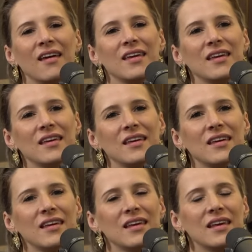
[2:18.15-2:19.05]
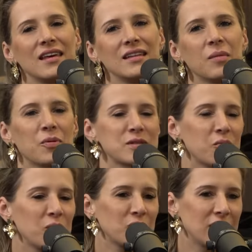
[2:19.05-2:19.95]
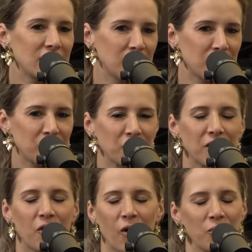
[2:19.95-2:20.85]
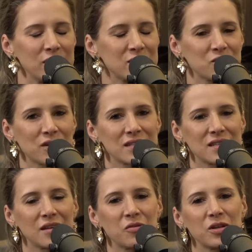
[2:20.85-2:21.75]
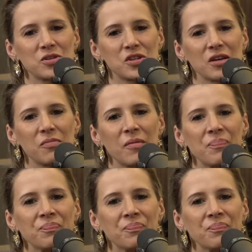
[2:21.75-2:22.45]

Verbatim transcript: E depois que eu me mudei aqui para Florianópolis, eu sou nascida em Curitiba,